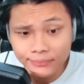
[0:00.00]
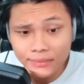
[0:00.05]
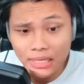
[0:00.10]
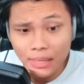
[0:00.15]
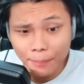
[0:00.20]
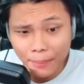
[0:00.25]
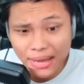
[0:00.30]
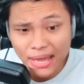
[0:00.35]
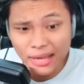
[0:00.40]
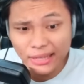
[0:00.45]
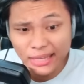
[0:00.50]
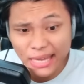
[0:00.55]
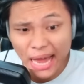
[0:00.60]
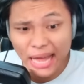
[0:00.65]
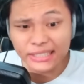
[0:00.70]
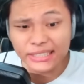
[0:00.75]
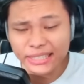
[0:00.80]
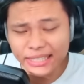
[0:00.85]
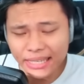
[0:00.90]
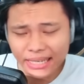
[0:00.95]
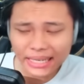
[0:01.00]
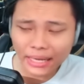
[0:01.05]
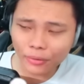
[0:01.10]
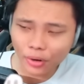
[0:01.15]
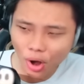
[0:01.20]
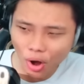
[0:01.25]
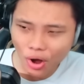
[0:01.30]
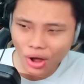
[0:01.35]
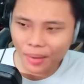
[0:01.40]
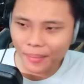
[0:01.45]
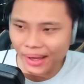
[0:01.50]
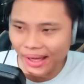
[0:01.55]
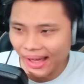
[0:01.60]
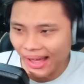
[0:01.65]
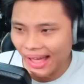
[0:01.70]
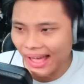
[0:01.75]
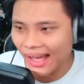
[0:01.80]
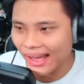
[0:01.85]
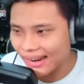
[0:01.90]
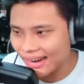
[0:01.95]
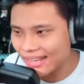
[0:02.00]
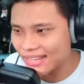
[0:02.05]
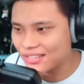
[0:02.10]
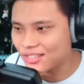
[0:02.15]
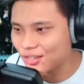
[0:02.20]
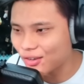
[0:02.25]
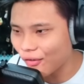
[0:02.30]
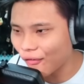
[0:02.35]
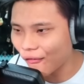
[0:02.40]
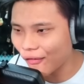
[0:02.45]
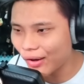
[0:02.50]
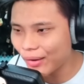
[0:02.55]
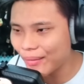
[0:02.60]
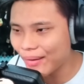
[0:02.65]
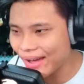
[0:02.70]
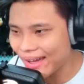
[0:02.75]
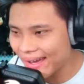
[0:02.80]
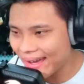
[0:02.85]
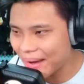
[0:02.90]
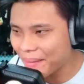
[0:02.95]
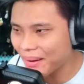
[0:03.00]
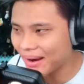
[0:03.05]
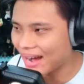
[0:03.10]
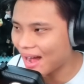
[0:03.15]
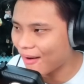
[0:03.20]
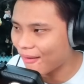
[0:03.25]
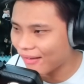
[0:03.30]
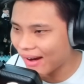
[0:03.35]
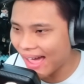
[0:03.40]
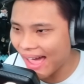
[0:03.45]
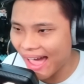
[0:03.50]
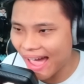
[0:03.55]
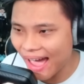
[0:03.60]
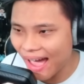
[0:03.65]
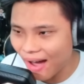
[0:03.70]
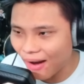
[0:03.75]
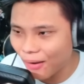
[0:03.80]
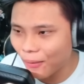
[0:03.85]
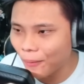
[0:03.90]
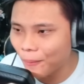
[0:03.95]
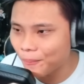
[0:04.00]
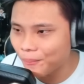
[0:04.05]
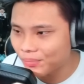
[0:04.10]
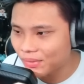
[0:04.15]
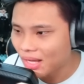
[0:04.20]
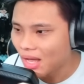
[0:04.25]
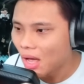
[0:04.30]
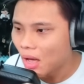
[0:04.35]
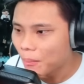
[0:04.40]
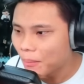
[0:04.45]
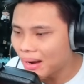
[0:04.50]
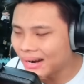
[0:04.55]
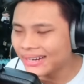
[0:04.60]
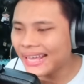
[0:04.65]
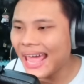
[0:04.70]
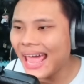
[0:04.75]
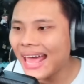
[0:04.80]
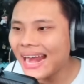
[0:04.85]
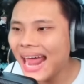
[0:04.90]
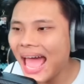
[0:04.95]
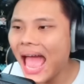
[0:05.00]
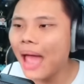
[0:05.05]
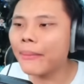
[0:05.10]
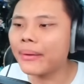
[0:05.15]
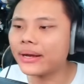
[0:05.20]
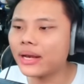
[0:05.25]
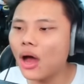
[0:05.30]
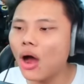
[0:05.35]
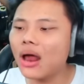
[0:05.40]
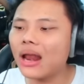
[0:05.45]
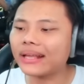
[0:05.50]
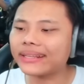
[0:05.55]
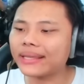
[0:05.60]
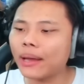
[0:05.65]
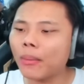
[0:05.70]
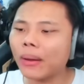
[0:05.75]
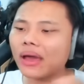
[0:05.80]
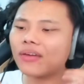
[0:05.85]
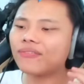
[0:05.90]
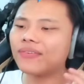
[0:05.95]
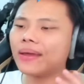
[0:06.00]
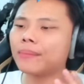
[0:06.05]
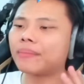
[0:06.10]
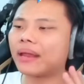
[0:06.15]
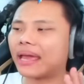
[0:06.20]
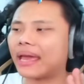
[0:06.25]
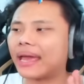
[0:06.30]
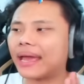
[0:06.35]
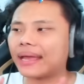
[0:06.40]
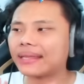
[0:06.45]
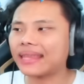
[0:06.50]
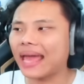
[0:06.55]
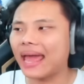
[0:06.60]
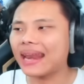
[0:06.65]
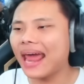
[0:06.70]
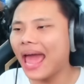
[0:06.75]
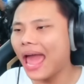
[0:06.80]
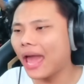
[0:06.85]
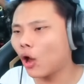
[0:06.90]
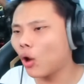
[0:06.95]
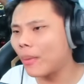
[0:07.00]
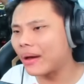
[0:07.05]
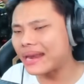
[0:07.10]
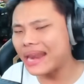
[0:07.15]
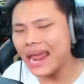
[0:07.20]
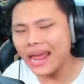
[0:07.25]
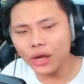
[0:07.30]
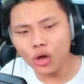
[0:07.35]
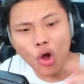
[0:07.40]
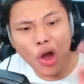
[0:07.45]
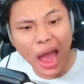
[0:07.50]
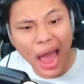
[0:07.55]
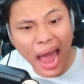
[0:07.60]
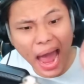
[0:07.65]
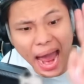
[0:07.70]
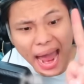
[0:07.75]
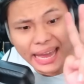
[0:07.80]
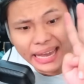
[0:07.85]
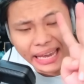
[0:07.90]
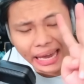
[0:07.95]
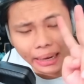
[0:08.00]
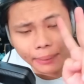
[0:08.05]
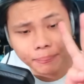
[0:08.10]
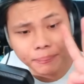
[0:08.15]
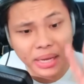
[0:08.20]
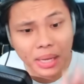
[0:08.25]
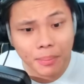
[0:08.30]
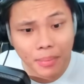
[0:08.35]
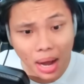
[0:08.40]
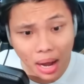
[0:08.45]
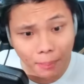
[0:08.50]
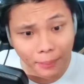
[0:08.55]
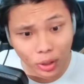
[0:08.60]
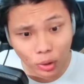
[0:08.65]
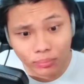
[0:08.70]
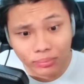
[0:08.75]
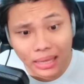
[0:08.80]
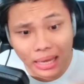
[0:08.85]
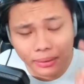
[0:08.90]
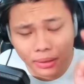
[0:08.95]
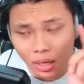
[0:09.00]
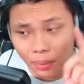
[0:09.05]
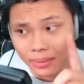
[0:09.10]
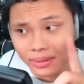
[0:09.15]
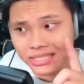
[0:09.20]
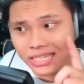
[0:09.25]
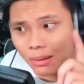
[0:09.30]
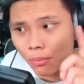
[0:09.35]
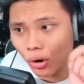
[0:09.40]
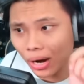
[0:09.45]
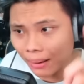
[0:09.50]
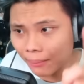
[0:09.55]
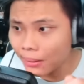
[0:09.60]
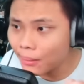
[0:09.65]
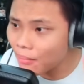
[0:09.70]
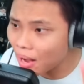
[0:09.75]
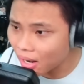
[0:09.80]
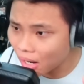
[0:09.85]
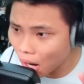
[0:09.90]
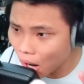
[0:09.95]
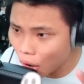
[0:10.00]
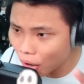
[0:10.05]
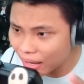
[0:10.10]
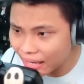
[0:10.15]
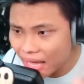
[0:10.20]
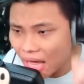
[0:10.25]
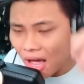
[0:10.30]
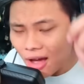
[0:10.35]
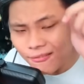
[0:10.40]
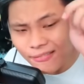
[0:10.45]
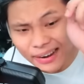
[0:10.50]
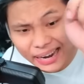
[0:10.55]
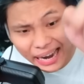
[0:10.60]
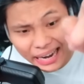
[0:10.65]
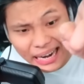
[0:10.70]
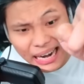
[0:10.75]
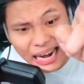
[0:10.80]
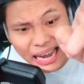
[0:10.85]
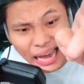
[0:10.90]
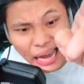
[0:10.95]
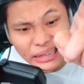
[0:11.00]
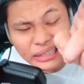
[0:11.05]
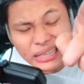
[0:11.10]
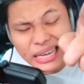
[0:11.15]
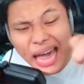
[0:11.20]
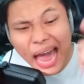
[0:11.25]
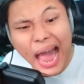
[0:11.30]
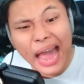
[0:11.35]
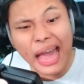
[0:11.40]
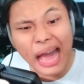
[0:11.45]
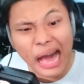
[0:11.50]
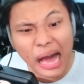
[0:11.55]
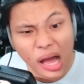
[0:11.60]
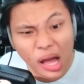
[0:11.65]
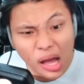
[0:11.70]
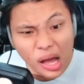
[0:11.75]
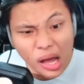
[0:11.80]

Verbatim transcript: Bây giờ thì anh sẽ dí theo nó các bạn à. Let's go baby, bắt đầu nào. Mình nghe anh hai mình nói là trong cái phim này hiện tại anh hai của mình đang có hai cảnh bí mật mà chúng ta vừa mới xem một cảnh bí mật rồi. Và cảnh này là cảnh thứ hai hả?